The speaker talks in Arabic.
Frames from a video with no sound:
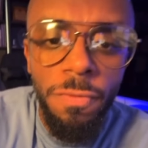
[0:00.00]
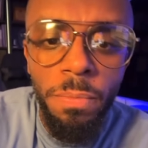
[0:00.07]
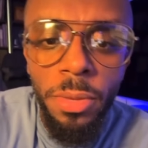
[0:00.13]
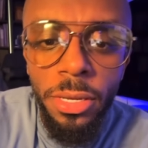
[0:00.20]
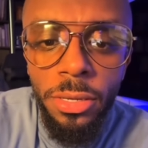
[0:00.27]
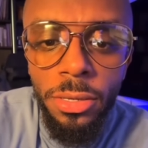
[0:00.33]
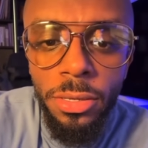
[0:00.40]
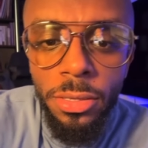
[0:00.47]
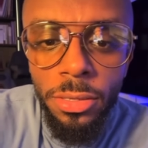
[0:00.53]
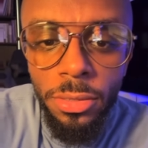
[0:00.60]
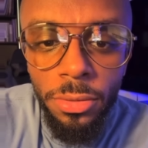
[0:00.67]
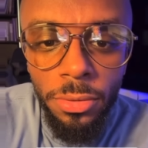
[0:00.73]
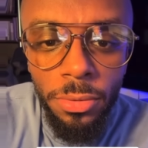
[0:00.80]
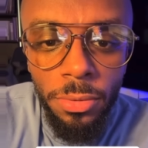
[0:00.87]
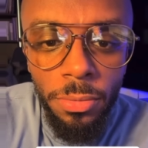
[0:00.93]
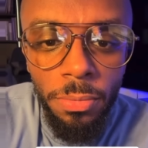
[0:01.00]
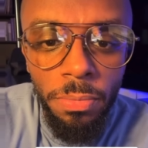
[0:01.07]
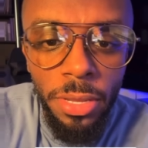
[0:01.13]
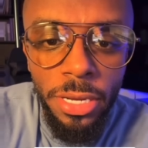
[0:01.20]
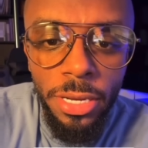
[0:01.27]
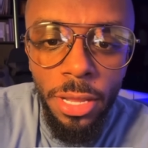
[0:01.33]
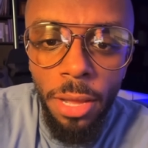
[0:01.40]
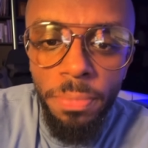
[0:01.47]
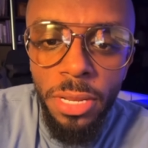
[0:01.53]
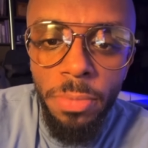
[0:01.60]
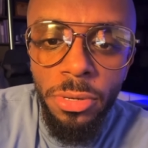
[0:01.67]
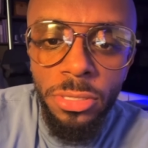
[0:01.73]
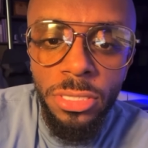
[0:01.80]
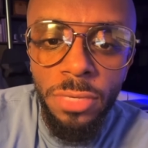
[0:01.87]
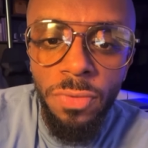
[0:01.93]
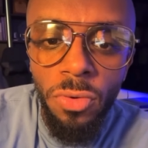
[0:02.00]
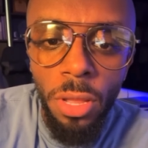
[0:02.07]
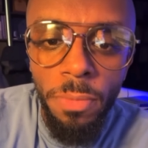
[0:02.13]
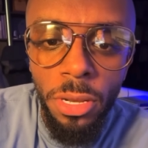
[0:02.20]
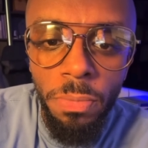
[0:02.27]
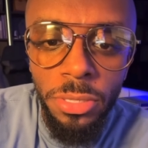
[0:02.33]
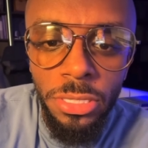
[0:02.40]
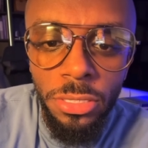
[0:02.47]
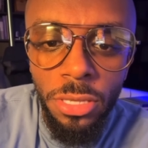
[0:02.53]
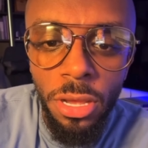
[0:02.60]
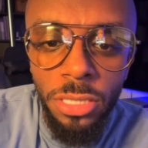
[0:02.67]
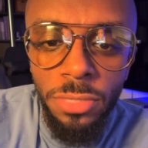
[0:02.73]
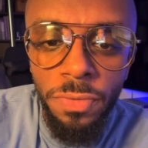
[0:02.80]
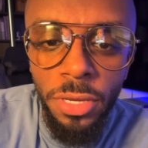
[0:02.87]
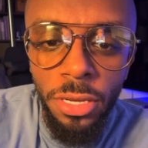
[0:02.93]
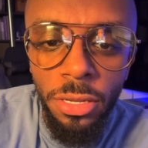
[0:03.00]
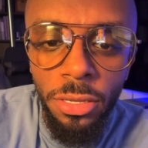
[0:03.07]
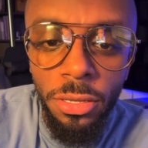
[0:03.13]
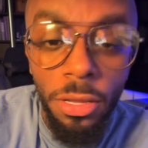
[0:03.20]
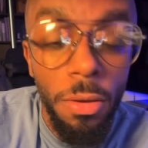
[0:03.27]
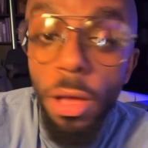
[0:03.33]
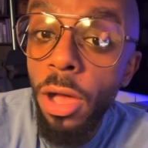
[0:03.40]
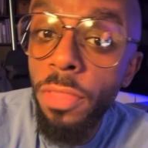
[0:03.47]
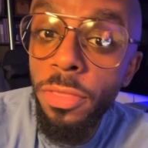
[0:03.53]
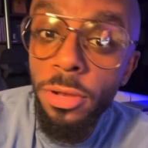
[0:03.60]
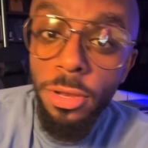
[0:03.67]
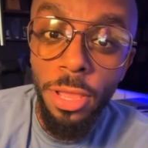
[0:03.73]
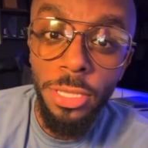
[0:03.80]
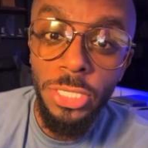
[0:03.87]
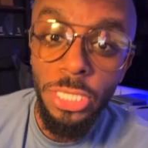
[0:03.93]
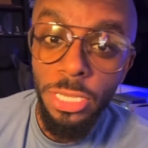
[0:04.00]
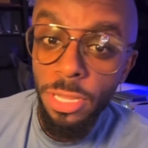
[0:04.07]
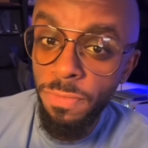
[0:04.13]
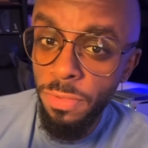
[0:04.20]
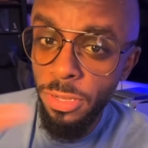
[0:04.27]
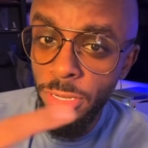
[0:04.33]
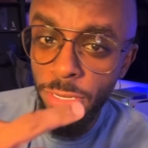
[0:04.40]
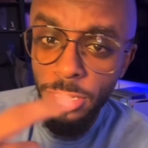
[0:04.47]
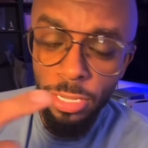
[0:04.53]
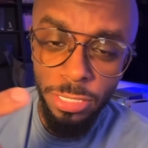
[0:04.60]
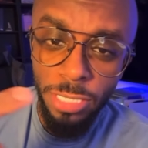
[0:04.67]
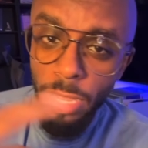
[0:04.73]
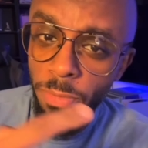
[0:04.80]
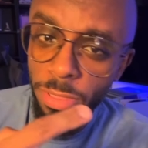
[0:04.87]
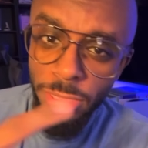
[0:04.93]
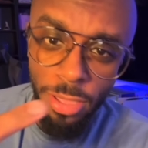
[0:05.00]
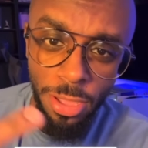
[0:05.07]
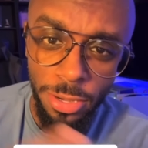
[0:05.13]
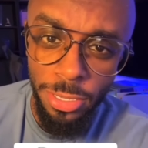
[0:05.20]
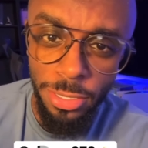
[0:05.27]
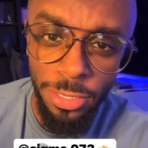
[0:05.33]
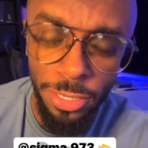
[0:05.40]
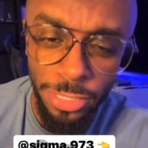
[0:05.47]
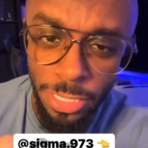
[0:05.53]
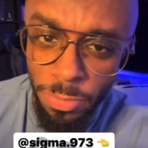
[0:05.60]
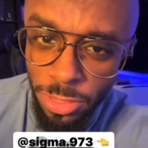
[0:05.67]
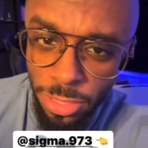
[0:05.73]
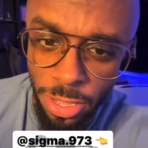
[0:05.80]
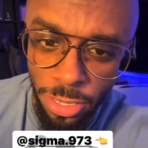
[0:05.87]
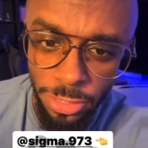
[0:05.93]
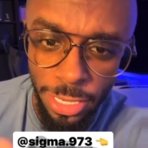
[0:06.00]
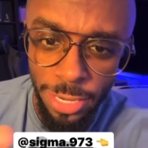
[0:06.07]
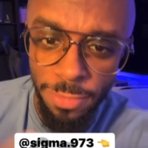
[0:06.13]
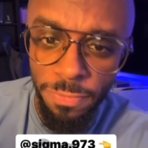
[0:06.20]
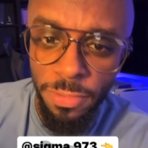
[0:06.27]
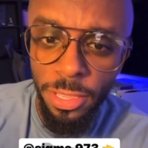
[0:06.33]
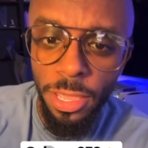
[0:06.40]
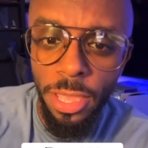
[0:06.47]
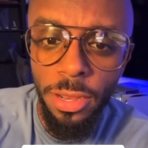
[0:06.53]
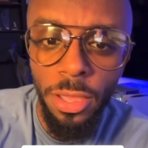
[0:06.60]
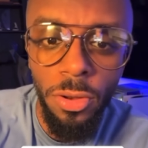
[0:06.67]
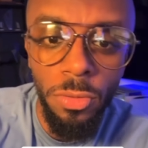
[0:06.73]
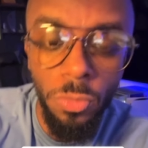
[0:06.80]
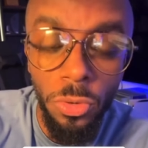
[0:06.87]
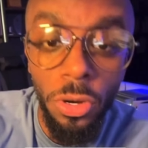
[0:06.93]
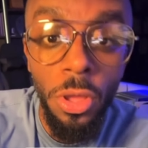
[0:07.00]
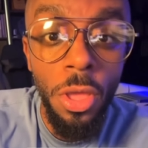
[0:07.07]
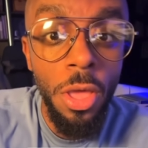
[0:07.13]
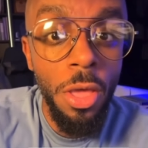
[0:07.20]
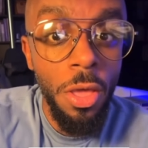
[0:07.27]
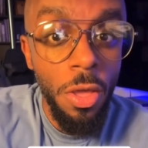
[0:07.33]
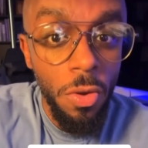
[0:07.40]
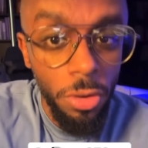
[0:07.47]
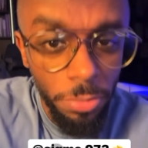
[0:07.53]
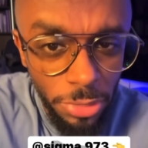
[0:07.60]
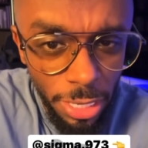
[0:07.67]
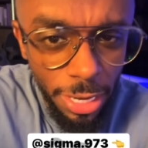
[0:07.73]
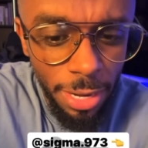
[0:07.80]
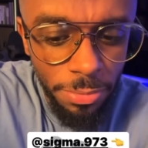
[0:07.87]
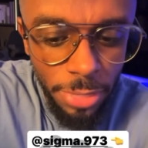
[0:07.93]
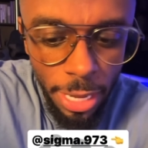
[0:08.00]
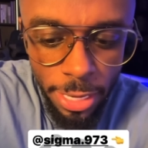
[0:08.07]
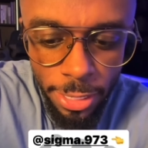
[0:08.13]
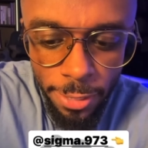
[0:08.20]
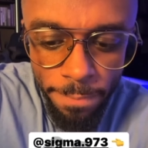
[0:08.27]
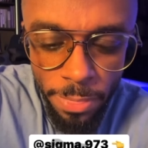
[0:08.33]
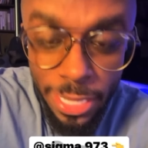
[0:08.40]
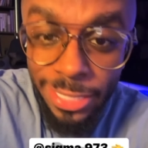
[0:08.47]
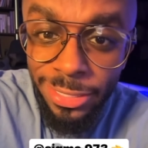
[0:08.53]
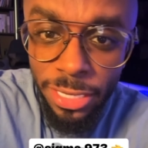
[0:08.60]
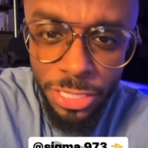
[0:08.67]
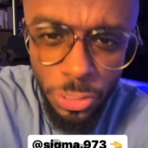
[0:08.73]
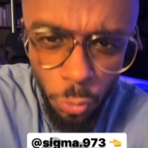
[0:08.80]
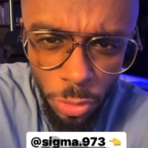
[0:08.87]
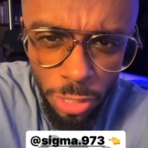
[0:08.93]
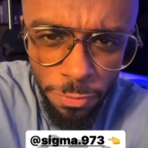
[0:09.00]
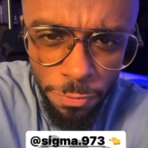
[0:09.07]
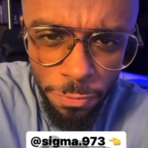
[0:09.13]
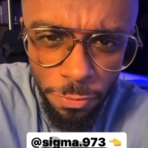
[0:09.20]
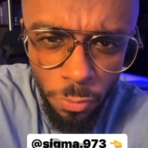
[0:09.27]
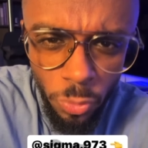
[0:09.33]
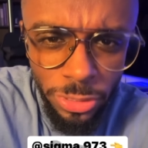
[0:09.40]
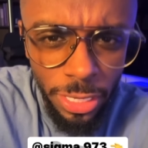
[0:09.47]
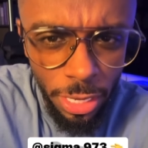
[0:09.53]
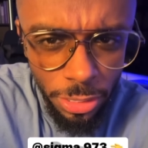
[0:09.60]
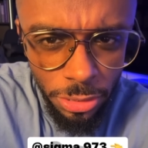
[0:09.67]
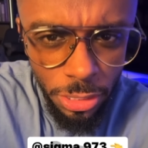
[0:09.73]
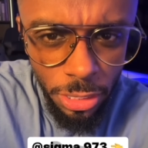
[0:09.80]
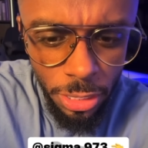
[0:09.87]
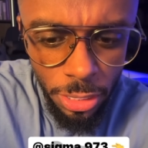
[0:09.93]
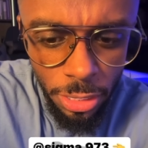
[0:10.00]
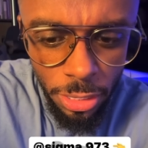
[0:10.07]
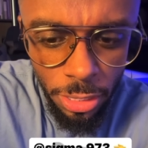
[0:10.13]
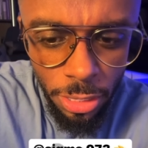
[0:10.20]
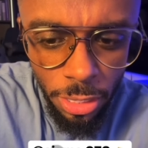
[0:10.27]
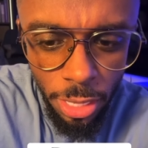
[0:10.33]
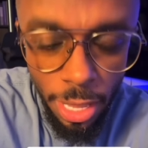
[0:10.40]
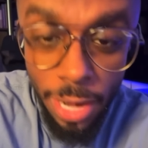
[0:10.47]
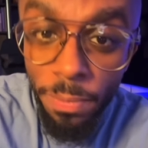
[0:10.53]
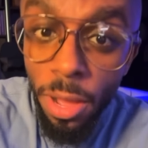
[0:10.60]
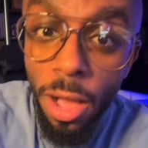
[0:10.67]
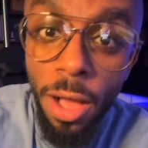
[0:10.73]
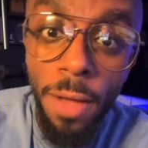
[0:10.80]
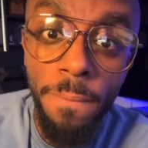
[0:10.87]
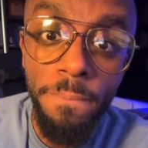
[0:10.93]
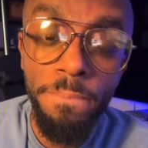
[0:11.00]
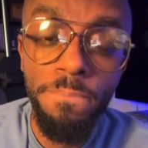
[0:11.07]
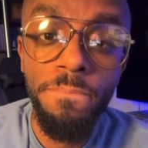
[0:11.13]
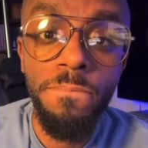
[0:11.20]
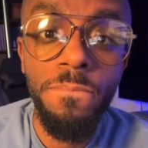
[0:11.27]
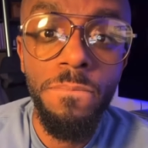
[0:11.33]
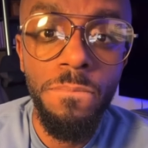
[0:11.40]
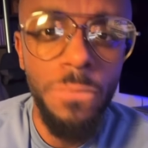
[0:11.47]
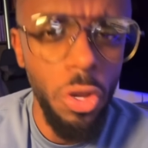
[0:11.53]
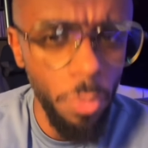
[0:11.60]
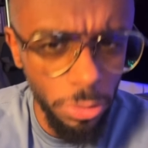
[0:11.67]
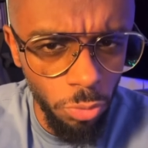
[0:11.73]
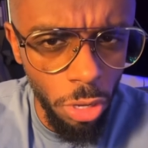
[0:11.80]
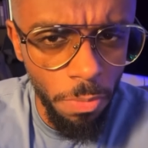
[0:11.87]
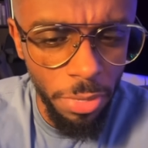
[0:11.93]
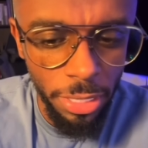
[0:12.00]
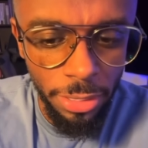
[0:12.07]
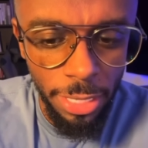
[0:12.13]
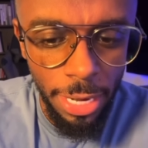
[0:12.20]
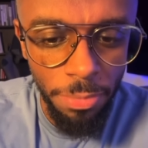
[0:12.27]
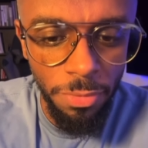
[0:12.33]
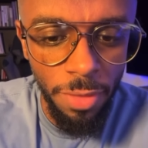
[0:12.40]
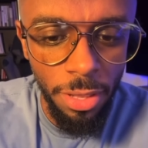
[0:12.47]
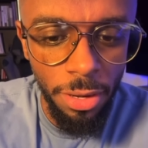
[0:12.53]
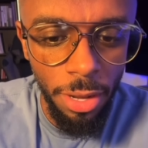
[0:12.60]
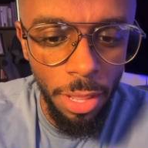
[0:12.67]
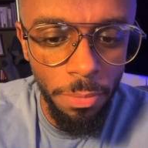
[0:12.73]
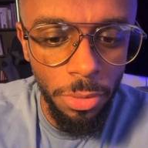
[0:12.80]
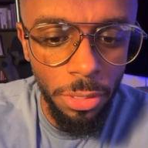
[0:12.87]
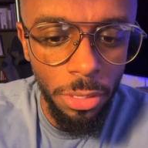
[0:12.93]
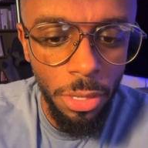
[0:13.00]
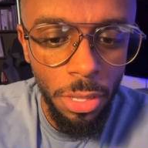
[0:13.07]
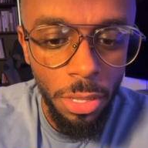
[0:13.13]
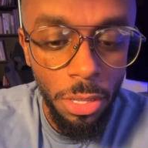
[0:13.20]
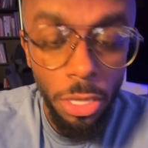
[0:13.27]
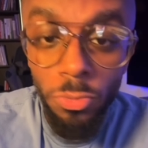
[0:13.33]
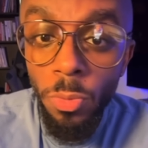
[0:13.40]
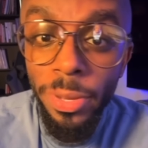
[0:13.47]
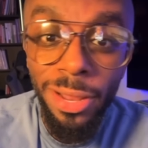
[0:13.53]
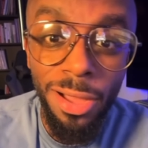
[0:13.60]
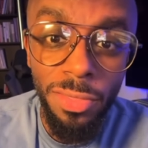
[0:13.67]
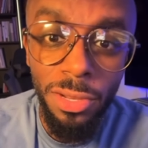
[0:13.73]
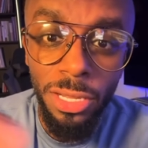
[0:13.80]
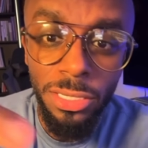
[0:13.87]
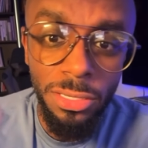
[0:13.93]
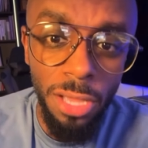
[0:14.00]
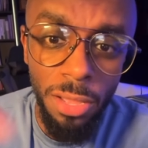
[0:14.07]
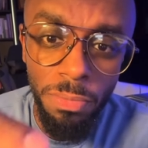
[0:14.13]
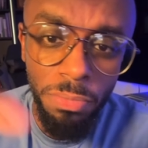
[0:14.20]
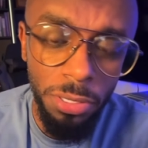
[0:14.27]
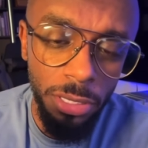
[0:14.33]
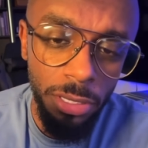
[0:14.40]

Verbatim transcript: بد بدي ابدا من الصفر واعمل بزنس خاص فيني هذه الاسئله في الحساب الثاني الحساب الثاني تكلمت فيه عن هالامور ولما تكلمت عن التسويف وتاجيل المهام معلومات مهمه تكلمت في هالامر عموما هذا الحساب